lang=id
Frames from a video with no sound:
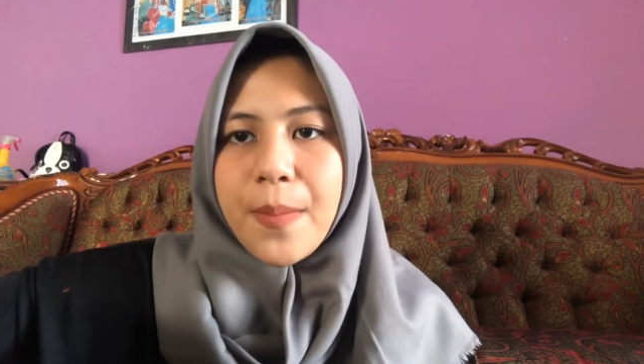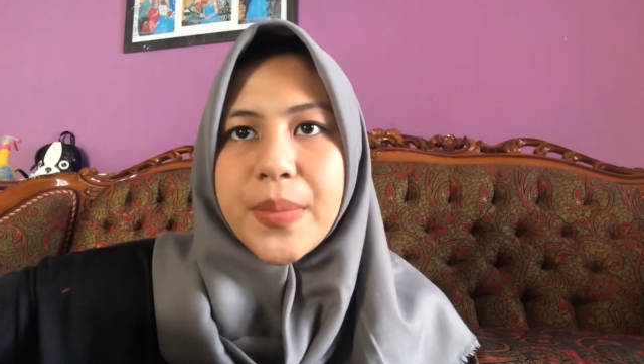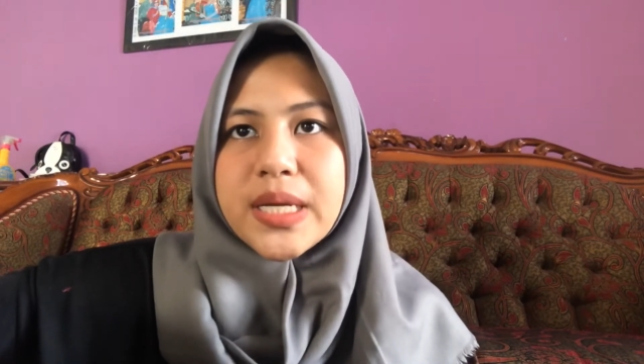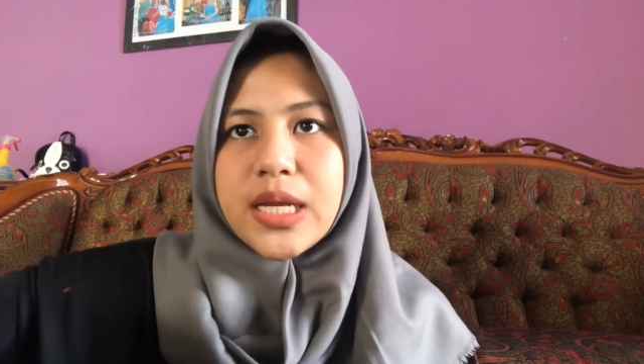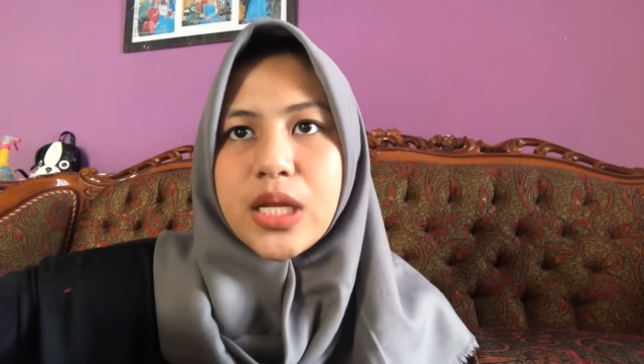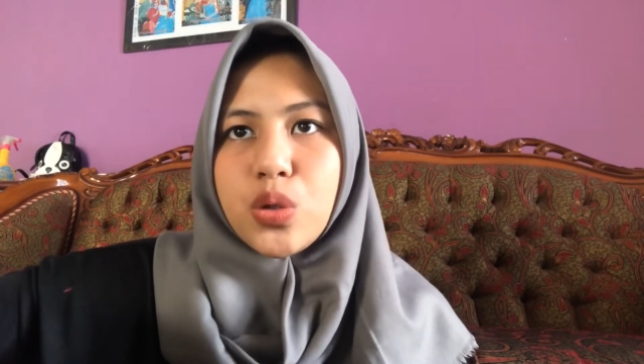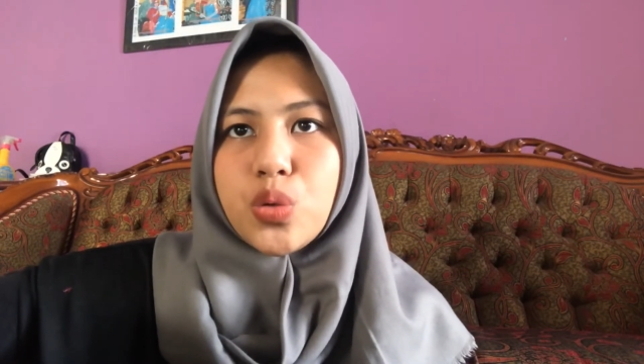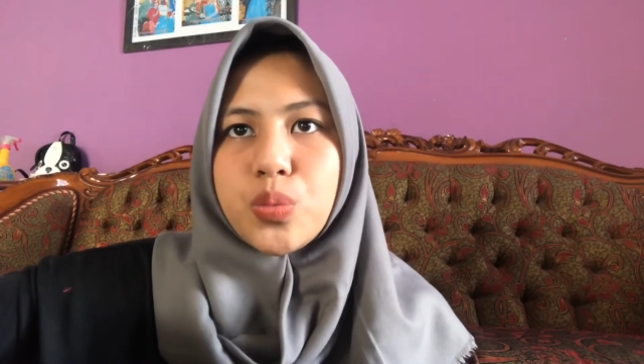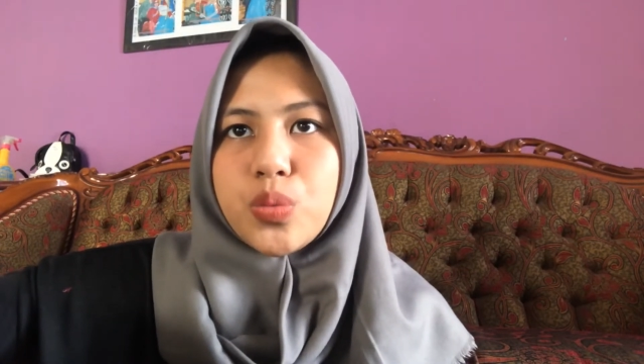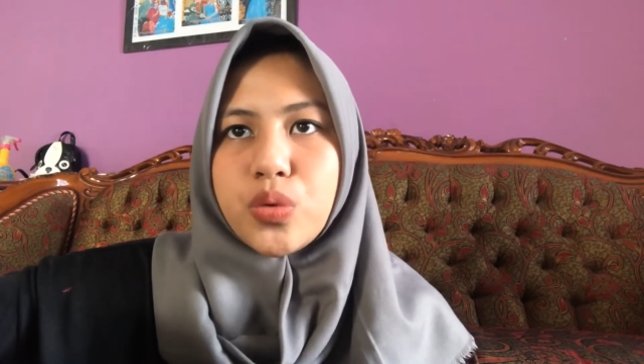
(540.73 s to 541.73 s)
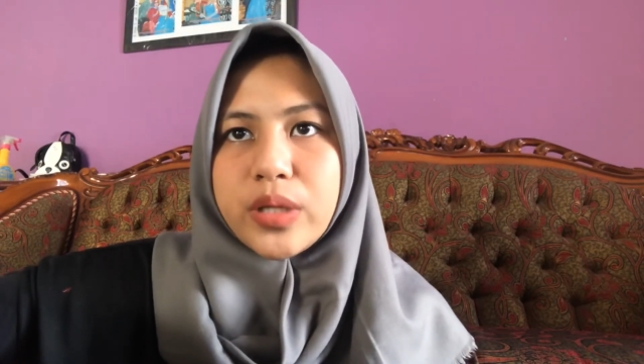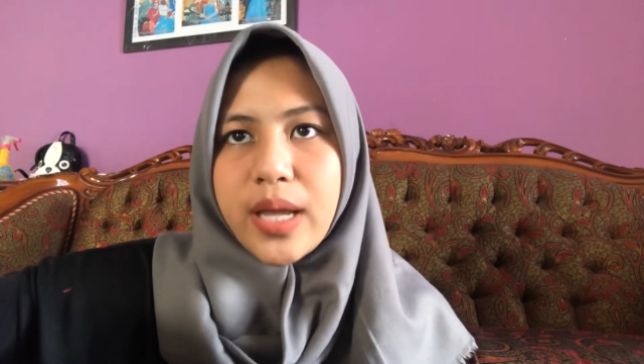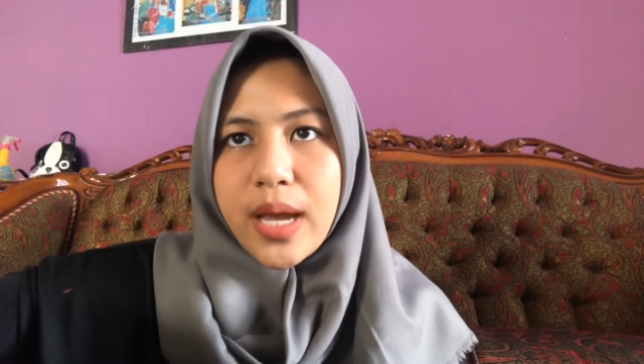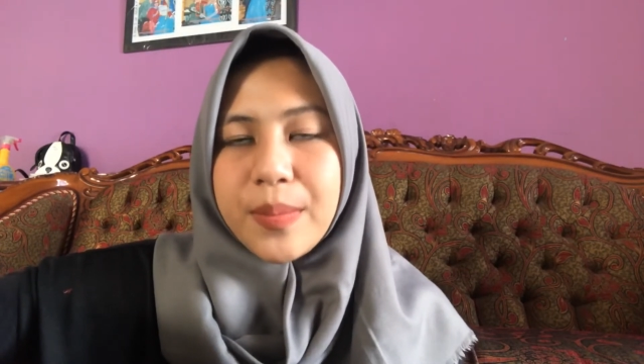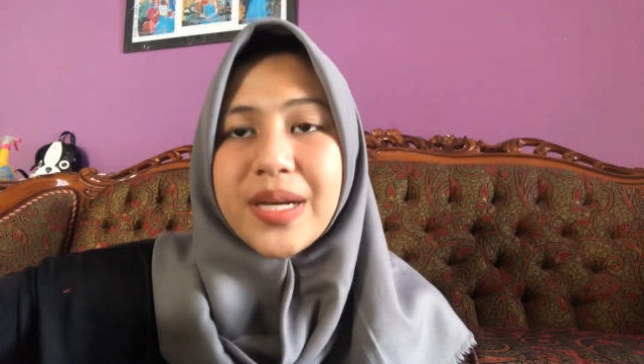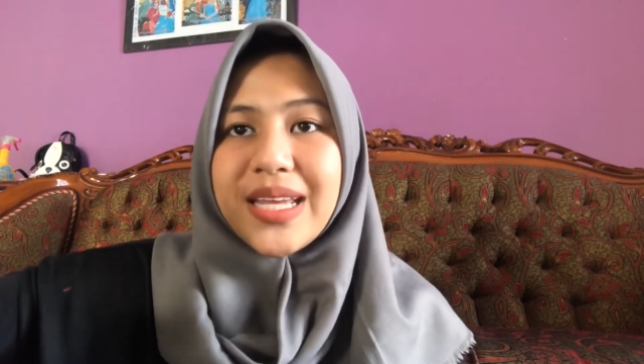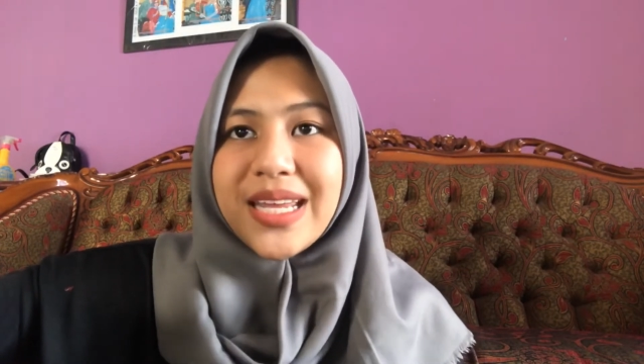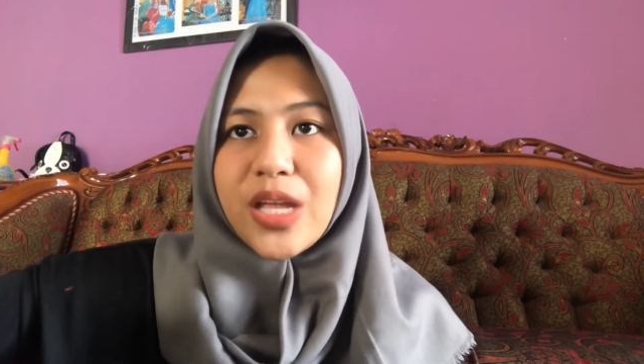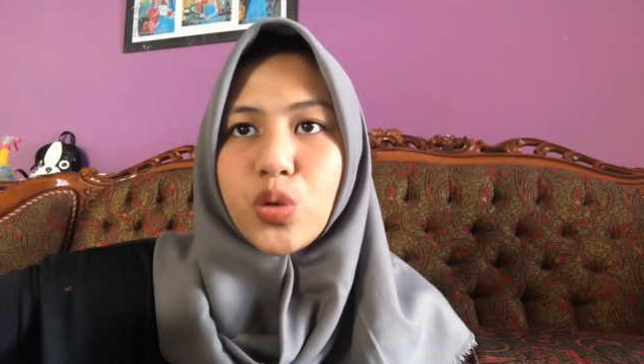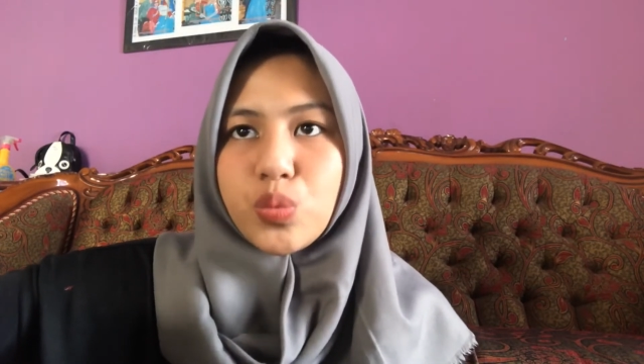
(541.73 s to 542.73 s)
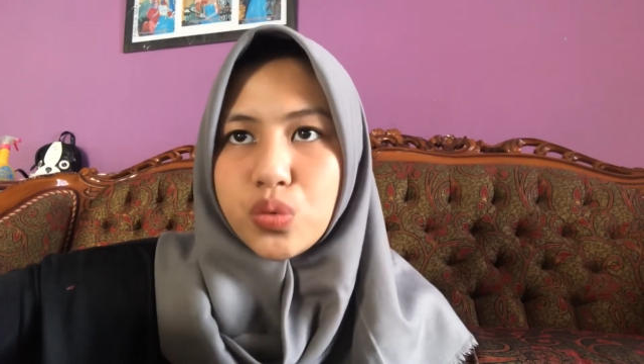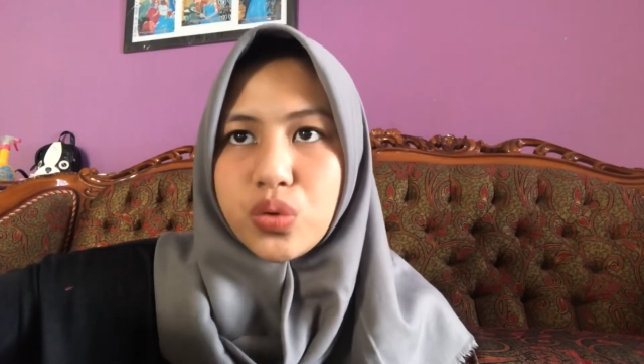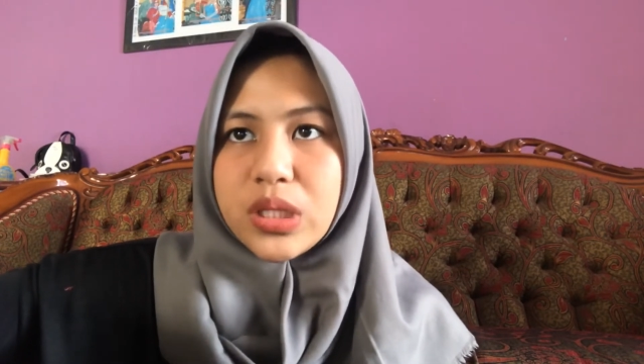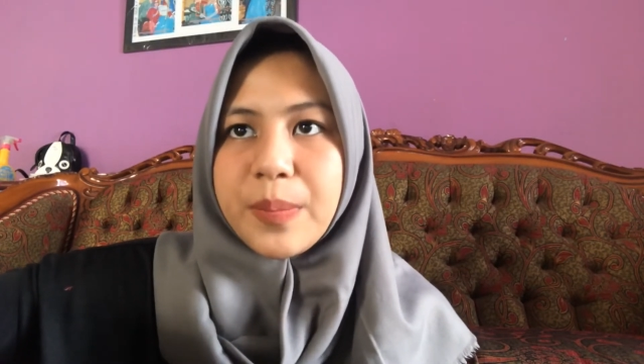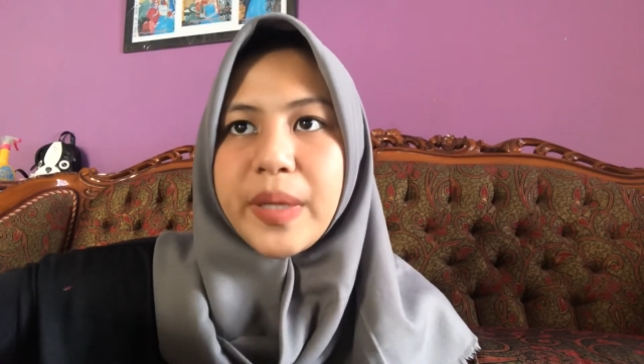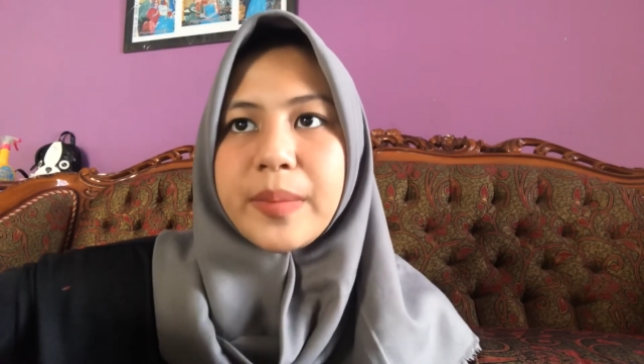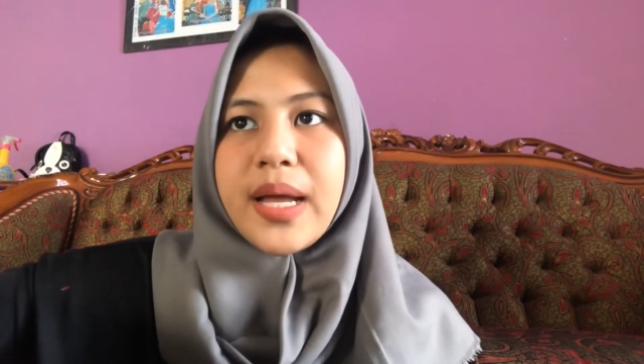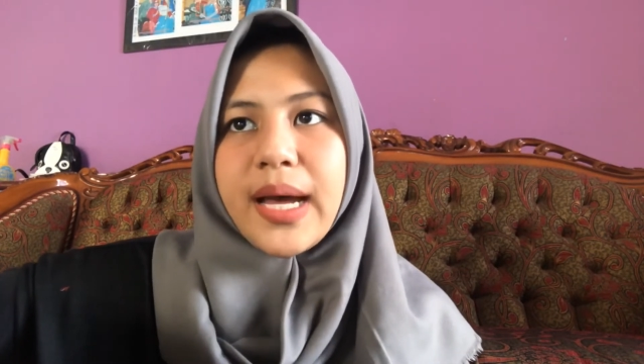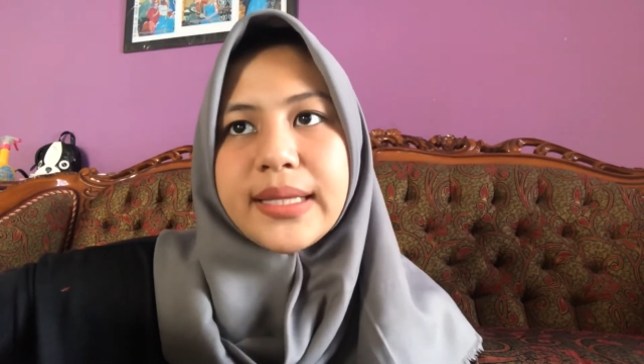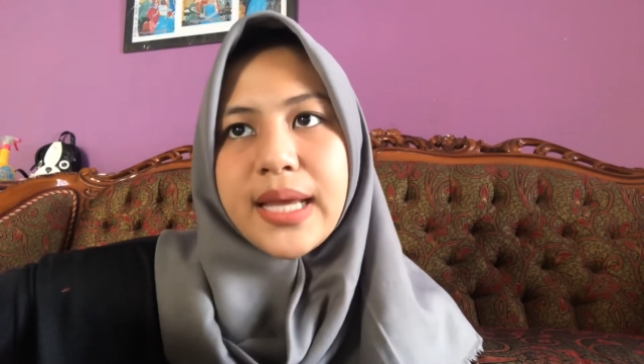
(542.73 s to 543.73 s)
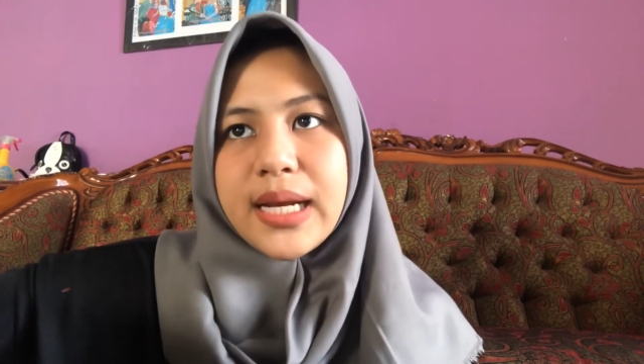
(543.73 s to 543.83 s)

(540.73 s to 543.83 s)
berdiri tubuhnya, berdirinya tubuh, tempat melekatnya